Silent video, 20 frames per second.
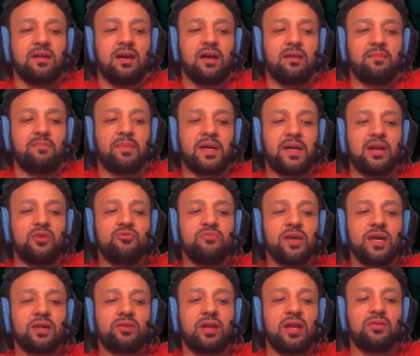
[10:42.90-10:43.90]
Par la
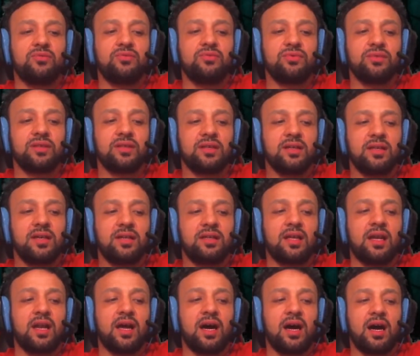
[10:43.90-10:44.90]
lumière de la lune, il
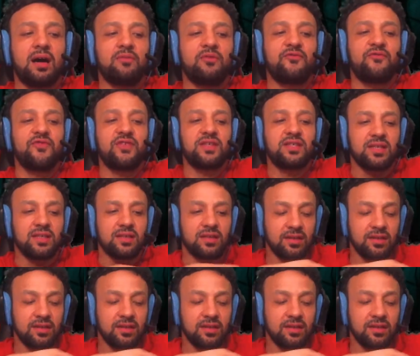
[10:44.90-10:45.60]
était là à me fixer.